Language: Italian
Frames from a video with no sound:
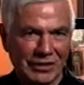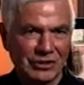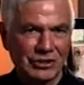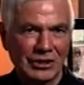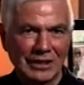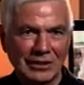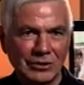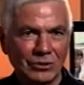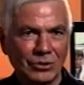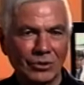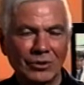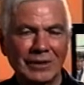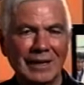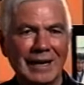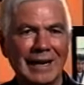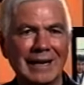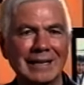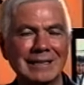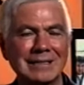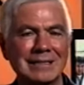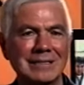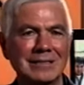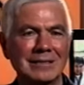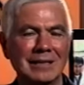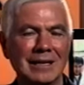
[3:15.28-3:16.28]
facendo
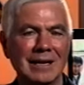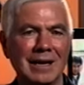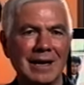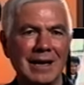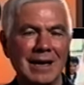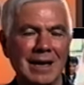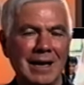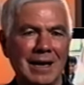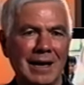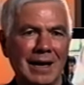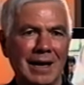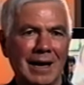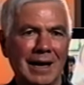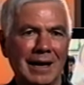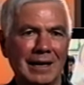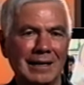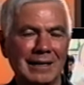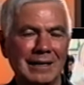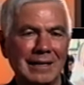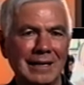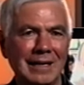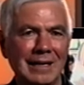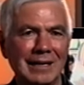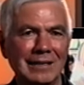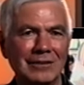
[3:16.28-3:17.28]
grazie a
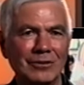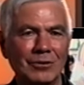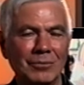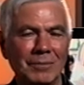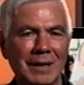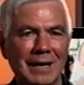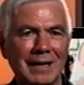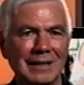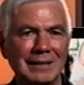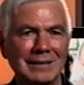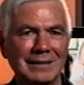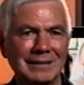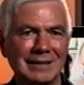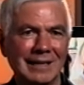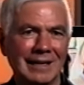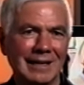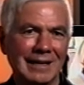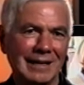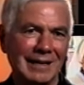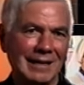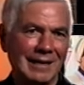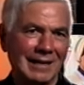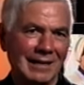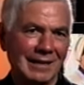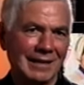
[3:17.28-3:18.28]
chi le
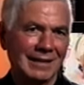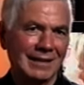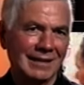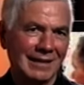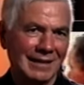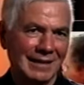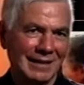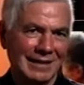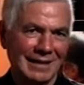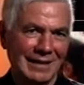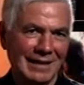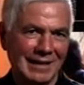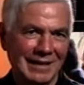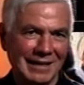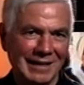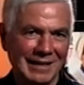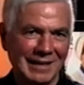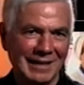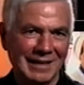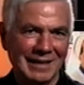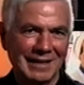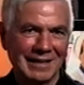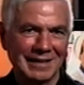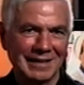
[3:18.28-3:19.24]
domanda e, e